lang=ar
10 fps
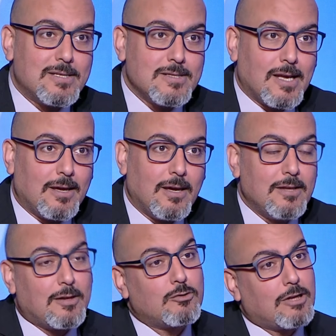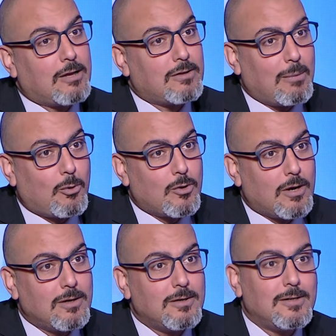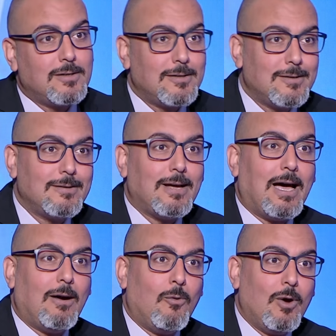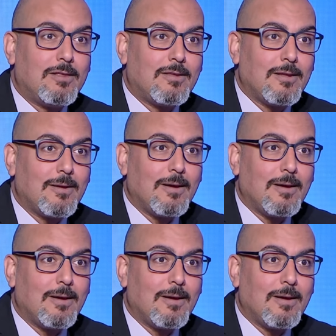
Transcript: زكي انت كنت رايح تلعب كوره حولت اه بالظبط